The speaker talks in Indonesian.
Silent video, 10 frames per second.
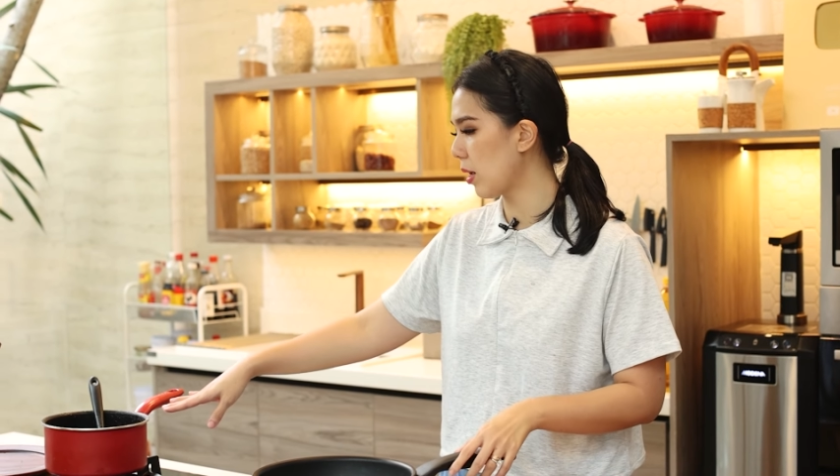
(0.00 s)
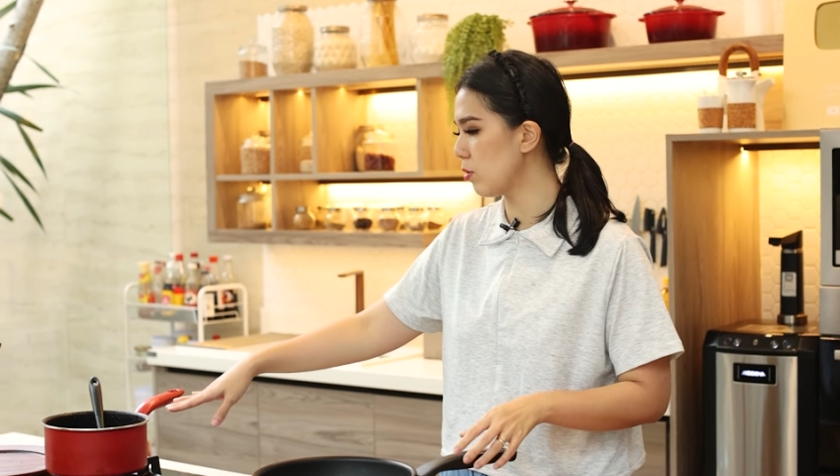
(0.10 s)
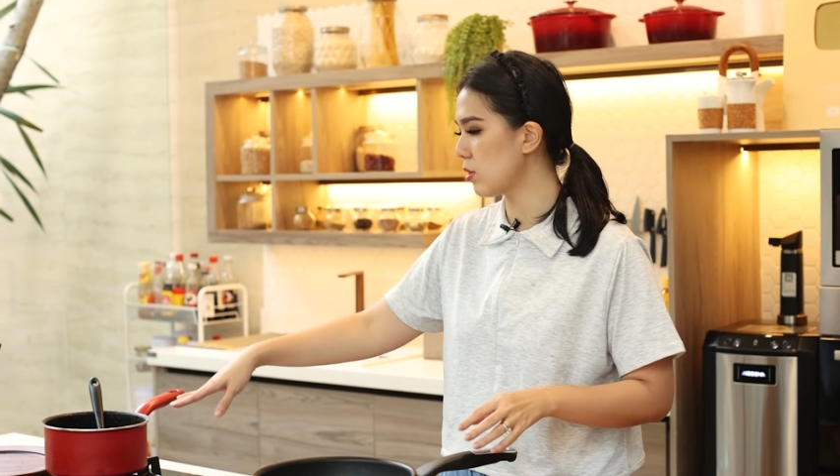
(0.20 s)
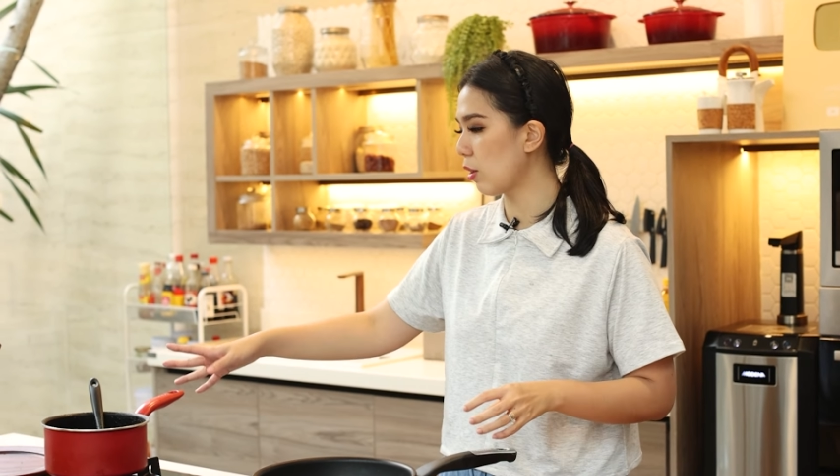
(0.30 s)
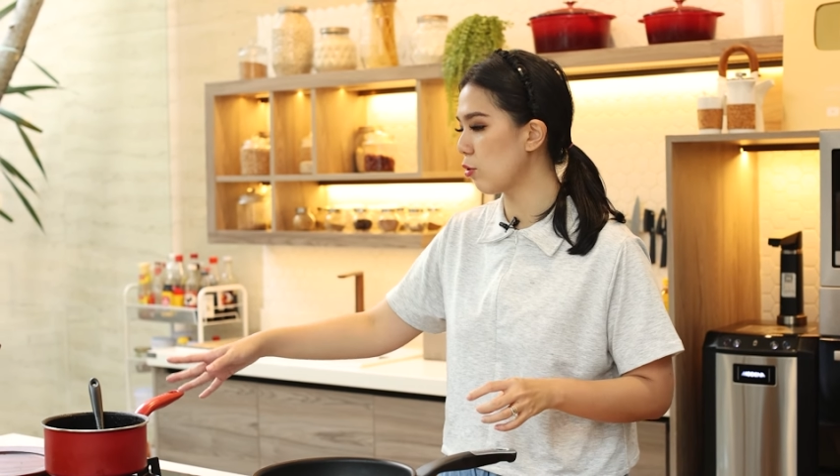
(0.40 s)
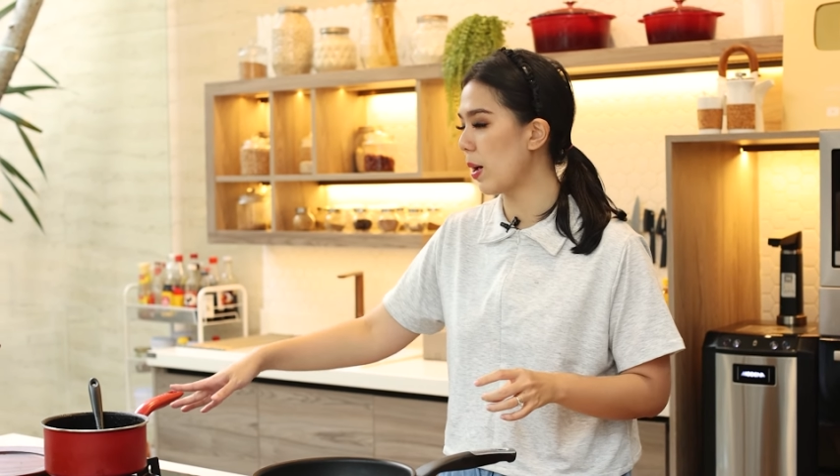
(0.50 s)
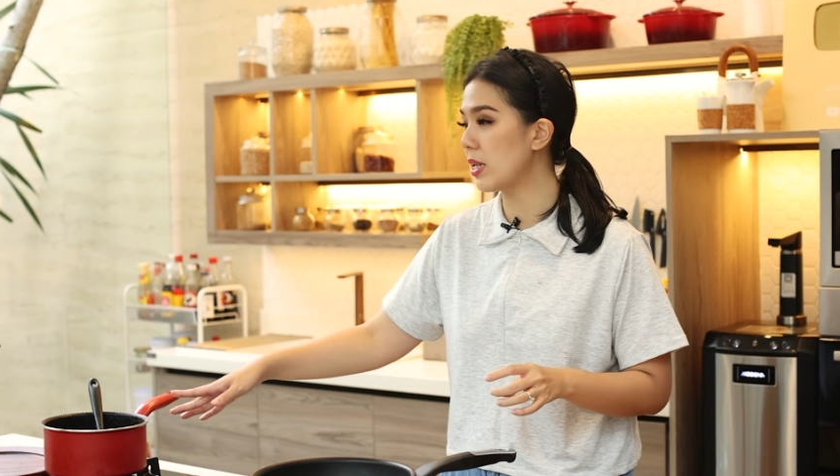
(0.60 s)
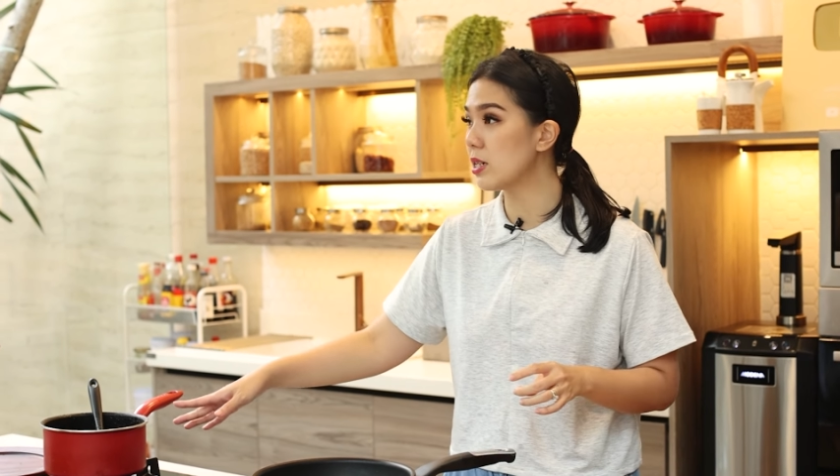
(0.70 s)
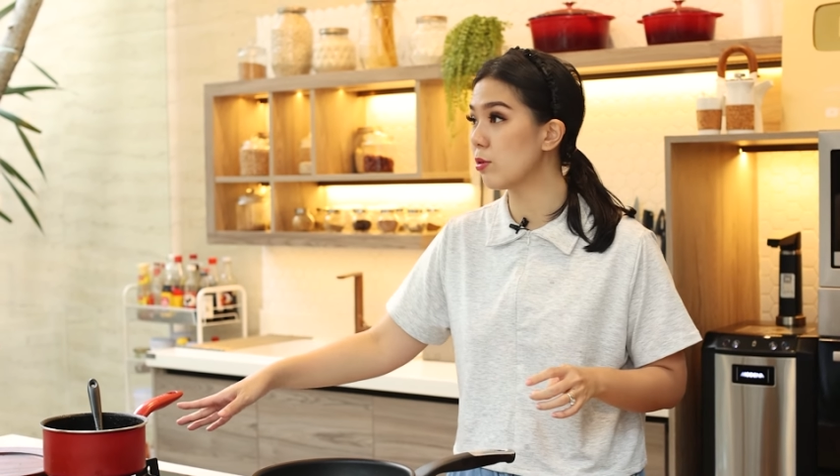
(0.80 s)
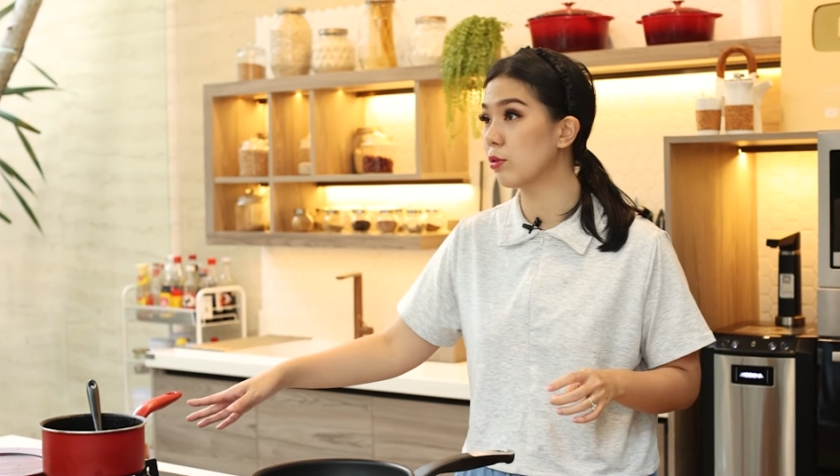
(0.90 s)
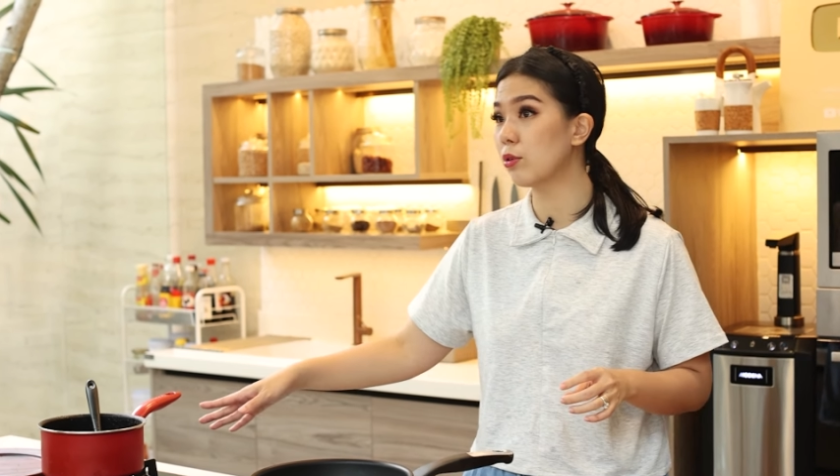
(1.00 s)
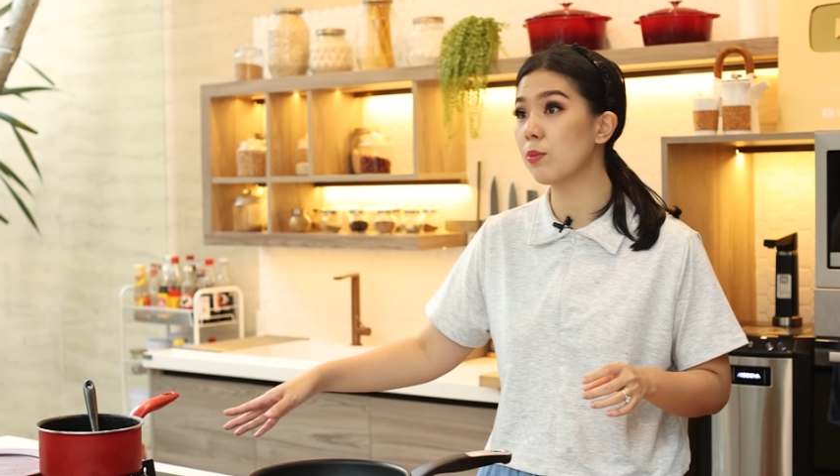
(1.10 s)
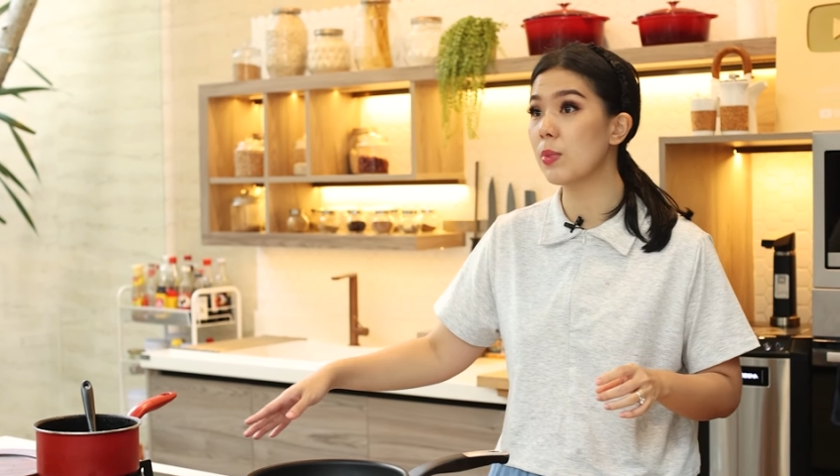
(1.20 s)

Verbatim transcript: perlu satu panci untuk